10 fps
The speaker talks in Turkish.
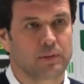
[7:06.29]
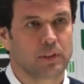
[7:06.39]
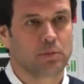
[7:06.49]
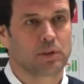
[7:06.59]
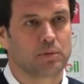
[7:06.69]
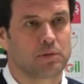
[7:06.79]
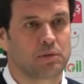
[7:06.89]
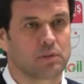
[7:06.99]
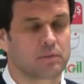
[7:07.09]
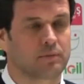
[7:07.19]
Tabii ki
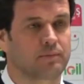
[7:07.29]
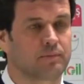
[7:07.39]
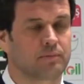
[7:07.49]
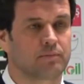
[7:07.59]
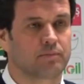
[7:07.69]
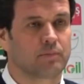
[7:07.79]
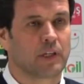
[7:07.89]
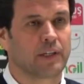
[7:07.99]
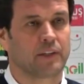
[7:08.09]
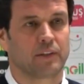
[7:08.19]
biz
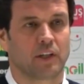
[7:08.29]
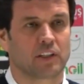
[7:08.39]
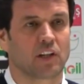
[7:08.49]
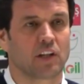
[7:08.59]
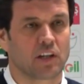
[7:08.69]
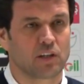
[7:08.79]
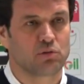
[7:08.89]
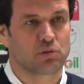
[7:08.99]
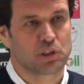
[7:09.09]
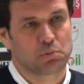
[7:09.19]
hani hatalarla
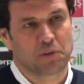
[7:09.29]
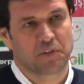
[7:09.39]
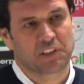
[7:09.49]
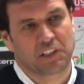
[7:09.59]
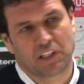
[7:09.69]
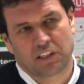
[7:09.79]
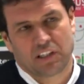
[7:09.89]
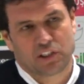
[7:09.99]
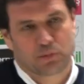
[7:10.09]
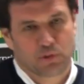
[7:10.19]
yüzleşmek ve hatalarla
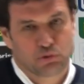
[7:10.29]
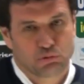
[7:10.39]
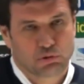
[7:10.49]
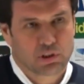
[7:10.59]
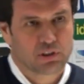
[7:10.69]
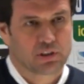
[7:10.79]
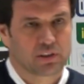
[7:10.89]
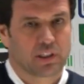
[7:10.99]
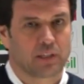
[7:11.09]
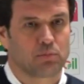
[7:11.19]
yaşamak
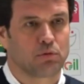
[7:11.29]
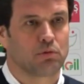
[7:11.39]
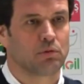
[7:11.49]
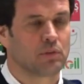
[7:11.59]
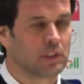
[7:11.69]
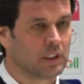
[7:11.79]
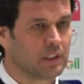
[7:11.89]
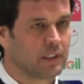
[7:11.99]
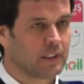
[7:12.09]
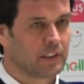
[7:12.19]
zorundasınız. Yani bu
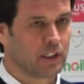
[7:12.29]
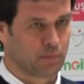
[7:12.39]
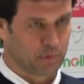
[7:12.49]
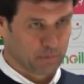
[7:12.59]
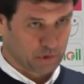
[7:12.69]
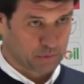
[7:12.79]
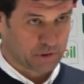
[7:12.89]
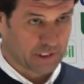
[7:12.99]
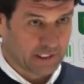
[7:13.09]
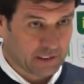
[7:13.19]
yapılmış bir şey.